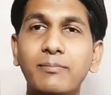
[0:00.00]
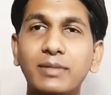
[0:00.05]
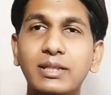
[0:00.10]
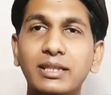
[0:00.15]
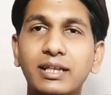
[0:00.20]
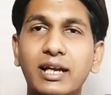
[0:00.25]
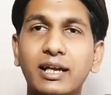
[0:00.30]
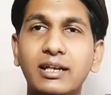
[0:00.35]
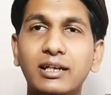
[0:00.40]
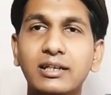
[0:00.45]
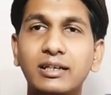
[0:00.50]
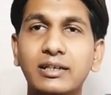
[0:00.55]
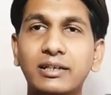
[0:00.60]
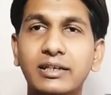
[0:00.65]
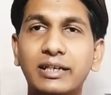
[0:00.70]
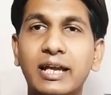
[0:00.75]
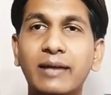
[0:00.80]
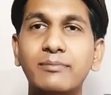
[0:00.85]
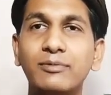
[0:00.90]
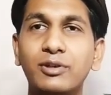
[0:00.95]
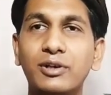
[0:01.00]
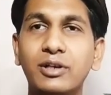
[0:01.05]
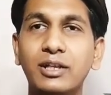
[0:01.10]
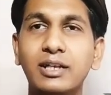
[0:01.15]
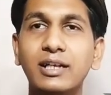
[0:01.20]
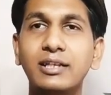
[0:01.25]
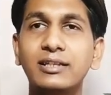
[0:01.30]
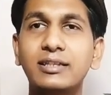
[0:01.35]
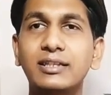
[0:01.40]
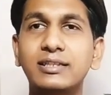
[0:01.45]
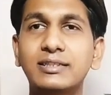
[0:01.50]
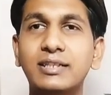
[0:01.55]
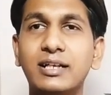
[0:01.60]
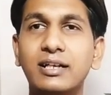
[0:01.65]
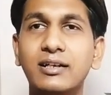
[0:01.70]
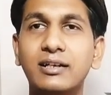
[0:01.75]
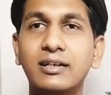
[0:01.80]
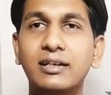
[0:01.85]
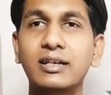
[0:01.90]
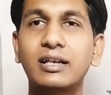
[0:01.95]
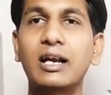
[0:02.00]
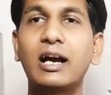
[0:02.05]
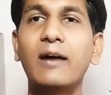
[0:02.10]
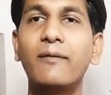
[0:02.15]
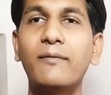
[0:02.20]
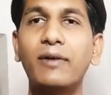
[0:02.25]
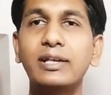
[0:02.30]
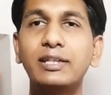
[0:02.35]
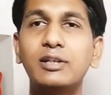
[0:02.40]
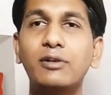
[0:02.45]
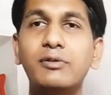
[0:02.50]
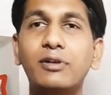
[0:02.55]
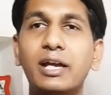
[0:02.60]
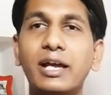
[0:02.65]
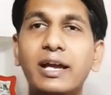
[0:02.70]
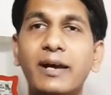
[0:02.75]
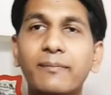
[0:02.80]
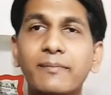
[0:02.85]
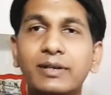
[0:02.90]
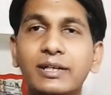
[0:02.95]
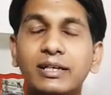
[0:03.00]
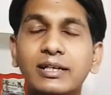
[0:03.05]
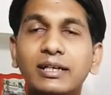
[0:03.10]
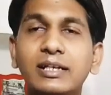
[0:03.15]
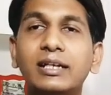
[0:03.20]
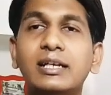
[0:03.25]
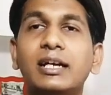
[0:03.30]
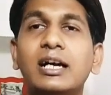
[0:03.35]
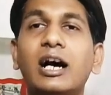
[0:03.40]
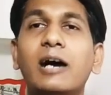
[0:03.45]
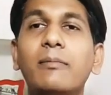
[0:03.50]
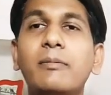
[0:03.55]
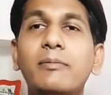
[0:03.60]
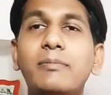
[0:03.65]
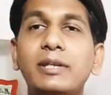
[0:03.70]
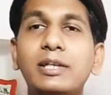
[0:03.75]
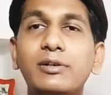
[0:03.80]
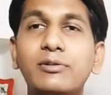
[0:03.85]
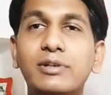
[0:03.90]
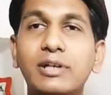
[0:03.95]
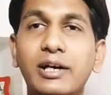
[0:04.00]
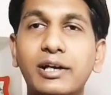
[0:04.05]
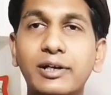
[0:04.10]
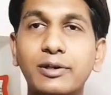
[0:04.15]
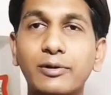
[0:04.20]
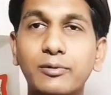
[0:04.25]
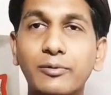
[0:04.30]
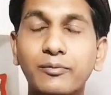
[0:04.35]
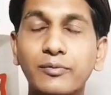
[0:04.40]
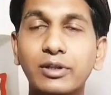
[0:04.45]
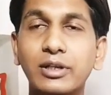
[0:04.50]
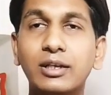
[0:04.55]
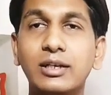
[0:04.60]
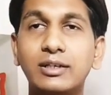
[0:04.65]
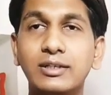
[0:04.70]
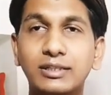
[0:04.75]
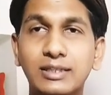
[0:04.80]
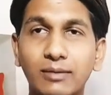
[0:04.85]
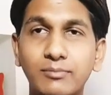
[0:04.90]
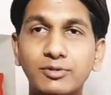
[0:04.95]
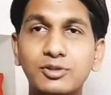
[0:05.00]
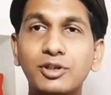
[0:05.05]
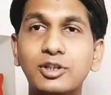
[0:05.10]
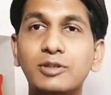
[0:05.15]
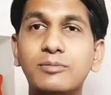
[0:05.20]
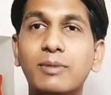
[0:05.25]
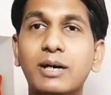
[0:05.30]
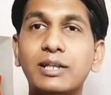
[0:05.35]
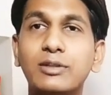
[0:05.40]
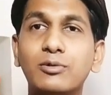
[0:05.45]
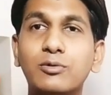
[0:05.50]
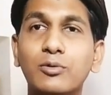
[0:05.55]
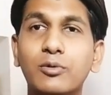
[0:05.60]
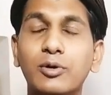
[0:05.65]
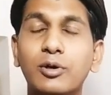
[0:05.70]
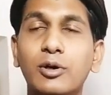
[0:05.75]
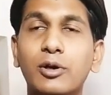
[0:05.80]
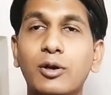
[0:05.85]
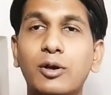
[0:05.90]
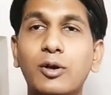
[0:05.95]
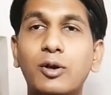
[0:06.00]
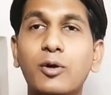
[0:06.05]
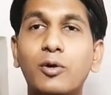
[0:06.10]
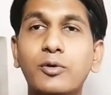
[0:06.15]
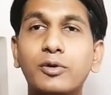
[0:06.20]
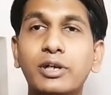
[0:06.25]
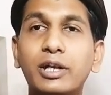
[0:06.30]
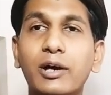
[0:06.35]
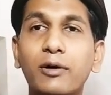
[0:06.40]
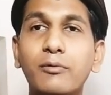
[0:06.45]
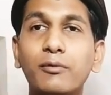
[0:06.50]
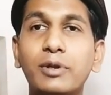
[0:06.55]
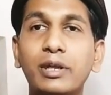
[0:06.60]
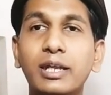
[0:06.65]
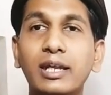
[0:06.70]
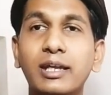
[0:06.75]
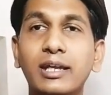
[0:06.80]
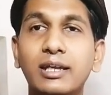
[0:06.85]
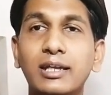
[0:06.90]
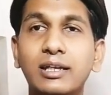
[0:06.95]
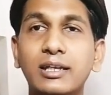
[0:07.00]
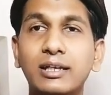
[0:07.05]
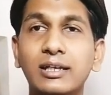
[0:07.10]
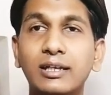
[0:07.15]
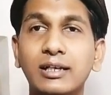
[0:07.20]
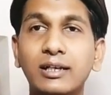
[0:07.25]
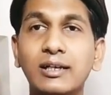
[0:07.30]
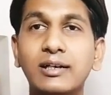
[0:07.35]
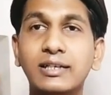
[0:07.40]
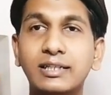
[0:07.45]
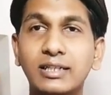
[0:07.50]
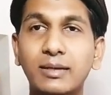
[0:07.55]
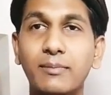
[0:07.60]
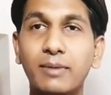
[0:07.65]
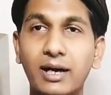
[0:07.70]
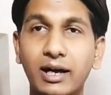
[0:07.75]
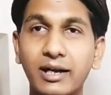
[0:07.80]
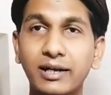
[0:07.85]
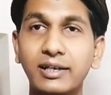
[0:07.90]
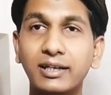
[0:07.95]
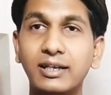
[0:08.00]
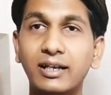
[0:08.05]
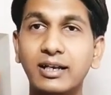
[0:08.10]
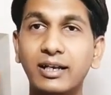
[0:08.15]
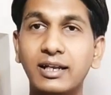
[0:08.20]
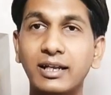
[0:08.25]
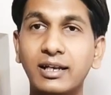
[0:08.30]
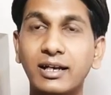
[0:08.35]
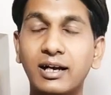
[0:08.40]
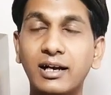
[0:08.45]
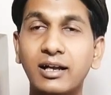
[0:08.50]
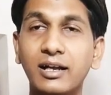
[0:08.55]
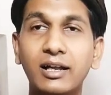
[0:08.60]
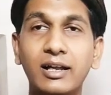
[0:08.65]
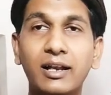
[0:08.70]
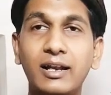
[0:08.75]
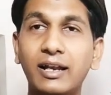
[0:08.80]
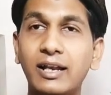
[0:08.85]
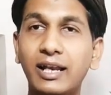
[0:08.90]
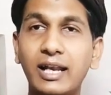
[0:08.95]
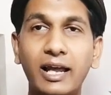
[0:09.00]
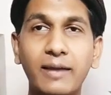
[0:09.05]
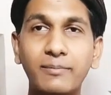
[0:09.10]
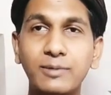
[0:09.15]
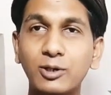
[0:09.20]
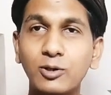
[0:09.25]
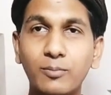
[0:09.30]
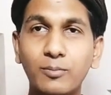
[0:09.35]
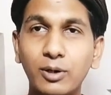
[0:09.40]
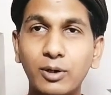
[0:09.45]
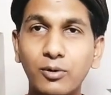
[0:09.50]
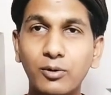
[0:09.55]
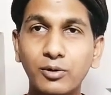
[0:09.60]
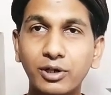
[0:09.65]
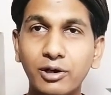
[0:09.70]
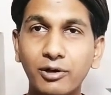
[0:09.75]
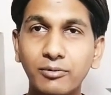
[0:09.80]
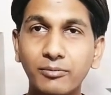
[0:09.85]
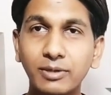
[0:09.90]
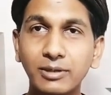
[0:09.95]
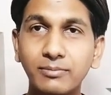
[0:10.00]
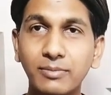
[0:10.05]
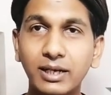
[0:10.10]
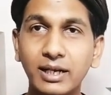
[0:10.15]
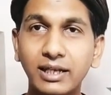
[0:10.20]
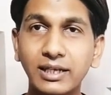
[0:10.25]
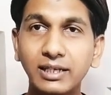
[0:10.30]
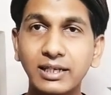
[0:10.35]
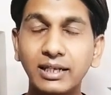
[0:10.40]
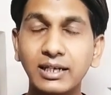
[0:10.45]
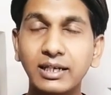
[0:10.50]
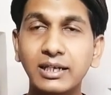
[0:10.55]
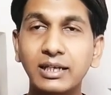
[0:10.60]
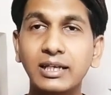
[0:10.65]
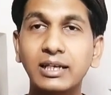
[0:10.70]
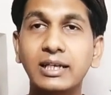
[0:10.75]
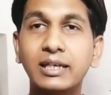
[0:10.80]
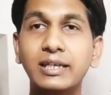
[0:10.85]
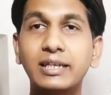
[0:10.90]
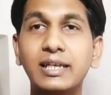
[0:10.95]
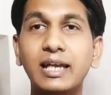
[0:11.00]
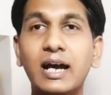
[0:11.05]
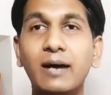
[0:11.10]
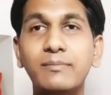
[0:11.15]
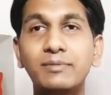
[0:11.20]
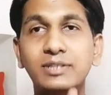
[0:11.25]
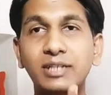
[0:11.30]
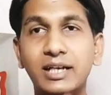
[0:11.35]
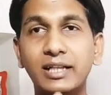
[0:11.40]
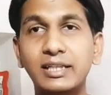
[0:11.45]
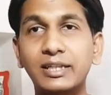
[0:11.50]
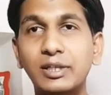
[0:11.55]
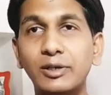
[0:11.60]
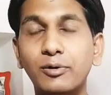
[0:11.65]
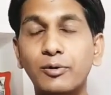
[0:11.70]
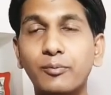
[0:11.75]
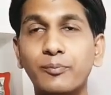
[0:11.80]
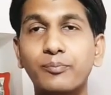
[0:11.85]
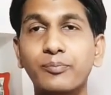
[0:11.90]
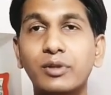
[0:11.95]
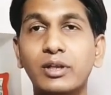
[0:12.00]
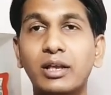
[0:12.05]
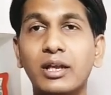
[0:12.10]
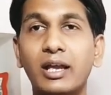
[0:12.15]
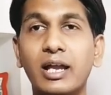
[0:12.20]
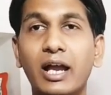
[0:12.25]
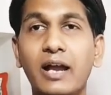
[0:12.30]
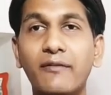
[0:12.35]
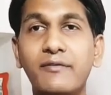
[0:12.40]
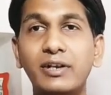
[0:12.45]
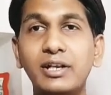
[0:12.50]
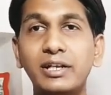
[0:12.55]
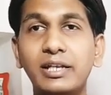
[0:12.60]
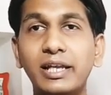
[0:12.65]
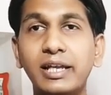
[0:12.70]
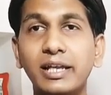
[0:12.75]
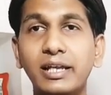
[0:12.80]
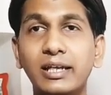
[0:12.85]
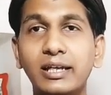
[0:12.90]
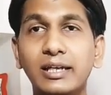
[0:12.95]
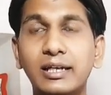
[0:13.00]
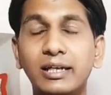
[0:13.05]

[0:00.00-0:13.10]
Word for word: कब मिलता है टाइम तो है ना इतना सारा कहाँ फायदा उठाया आपने अभी भी नहीं उठा रहे हो समझो इस बात को लॉकडाउन है घर से बाहर निकलने का लैब के ऊपर लॉकडाउन मत बनाइए ये आप जानते हो एवरीडे